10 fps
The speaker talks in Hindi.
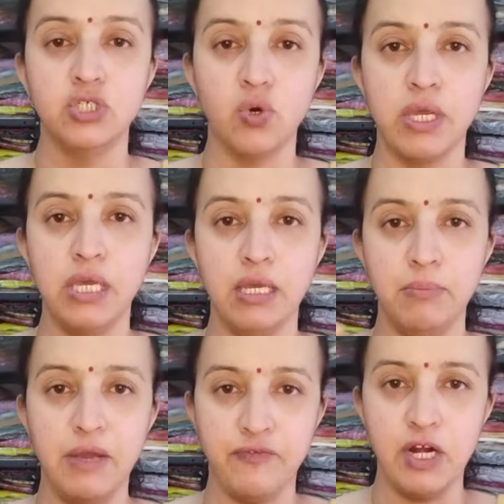जो कि
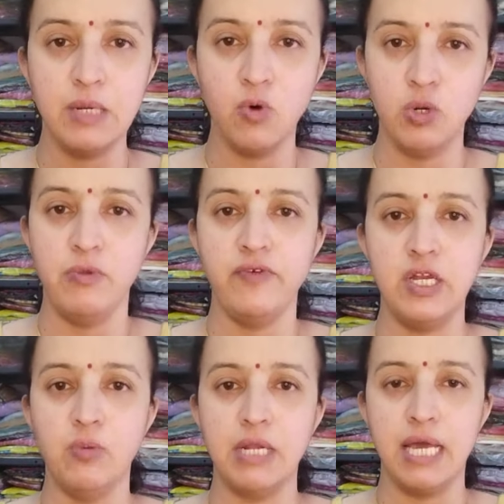मैं फ्रंट मोड में
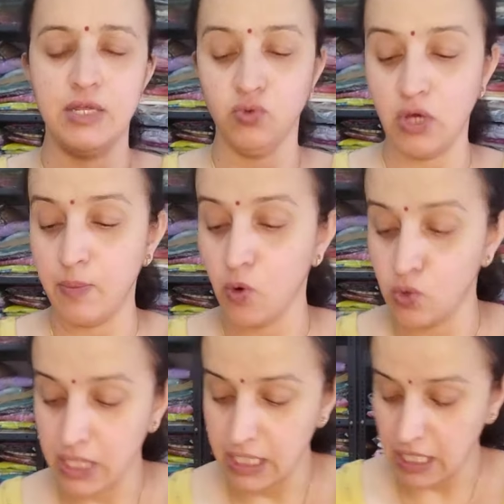वीडियो बना रही हूं तो आपको
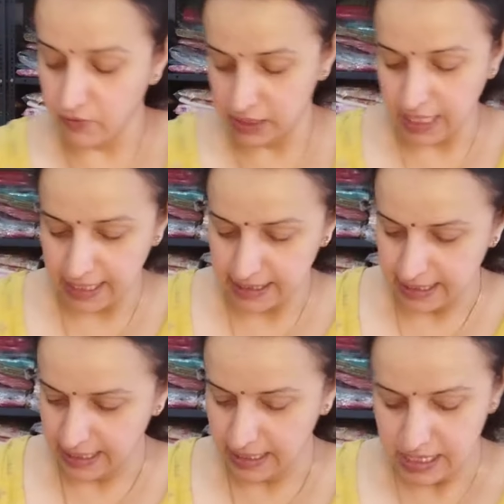उल्टा लिखा हुआ दिखाई
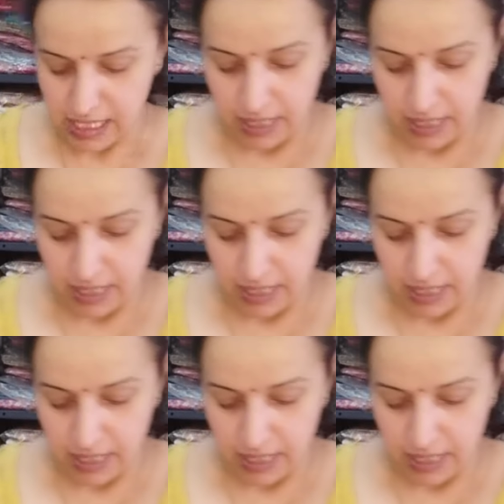दे रहा है